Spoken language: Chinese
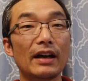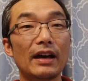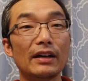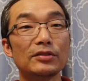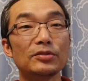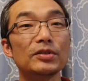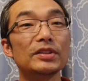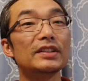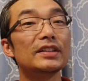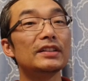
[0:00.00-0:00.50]

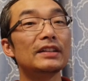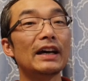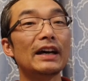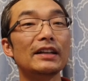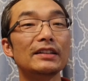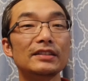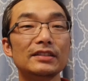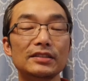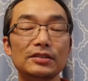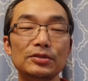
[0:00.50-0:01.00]
啊，所以呢，
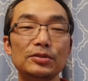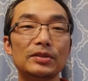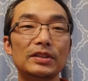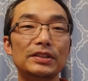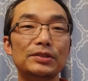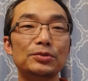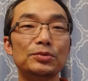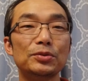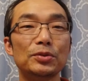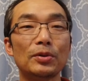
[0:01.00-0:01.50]
他用
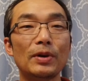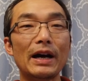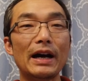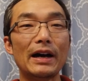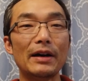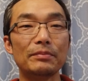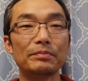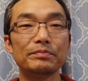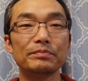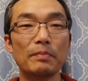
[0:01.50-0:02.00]
了一句
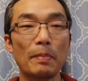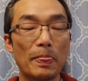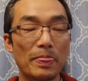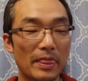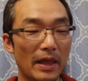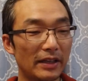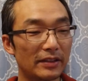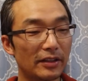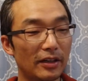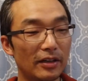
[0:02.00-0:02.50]
话，
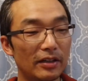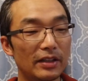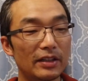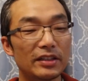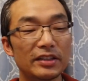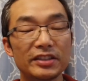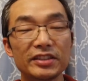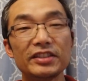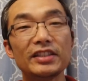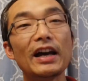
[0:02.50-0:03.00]
他叫“
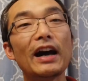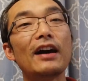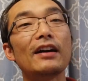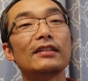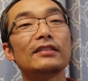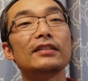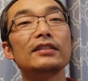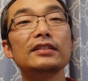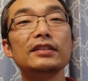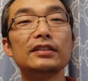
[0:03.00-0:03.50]

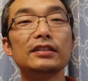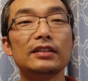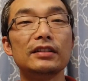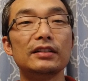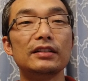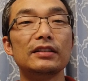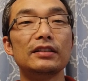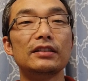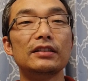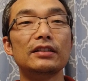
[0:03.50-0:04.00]
享乐
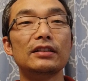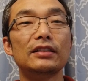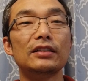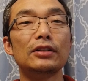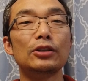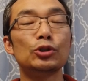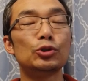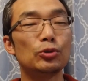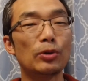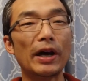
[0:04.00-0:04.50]

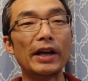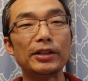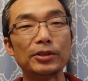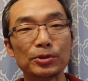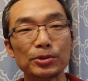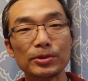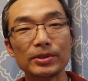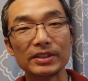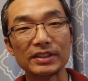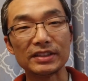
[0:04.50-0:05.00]

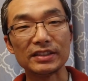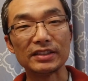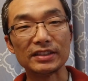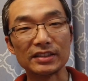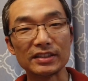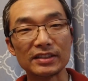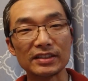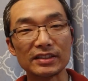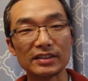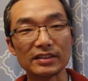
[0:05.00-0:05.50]
转瞬
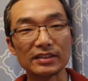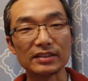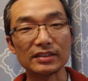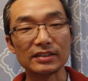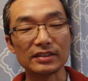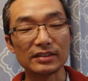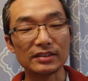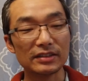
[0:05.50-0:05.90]
即逝，